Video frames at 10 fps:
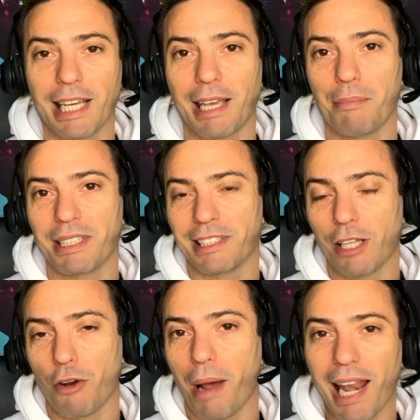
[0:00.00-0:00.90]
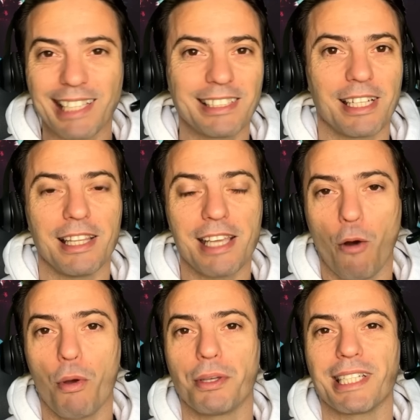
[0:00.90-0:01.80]
que presentaron balance el día
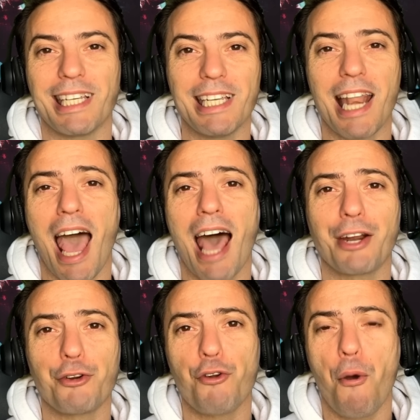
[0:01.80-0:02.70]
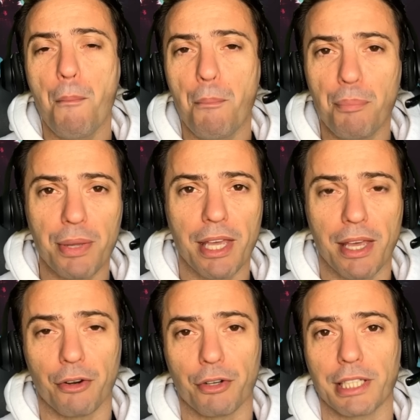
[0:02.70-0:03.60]
jueves y la
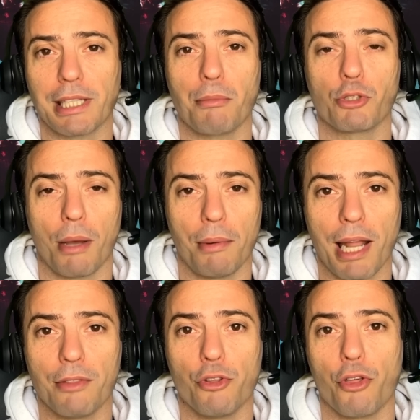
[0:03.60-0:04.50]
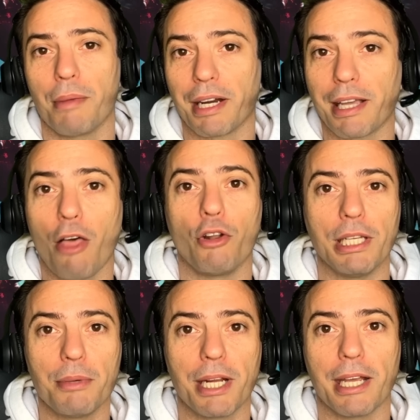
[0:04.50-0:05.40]
rompieron. Estamos hablando de Mercado
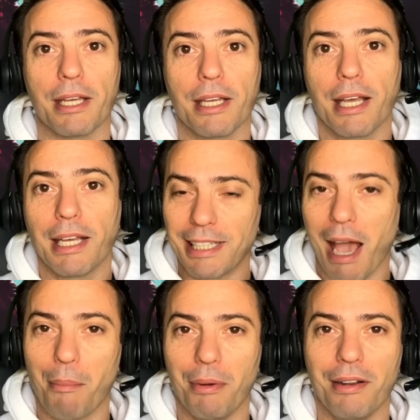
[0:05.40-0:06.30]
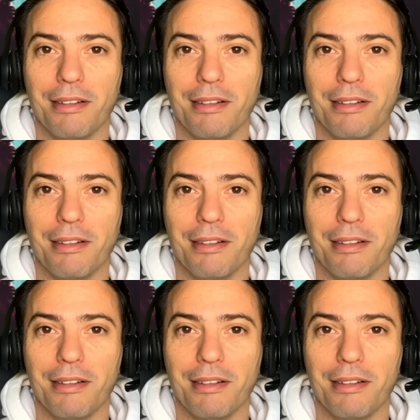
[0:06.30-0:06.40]
Libre y Apple.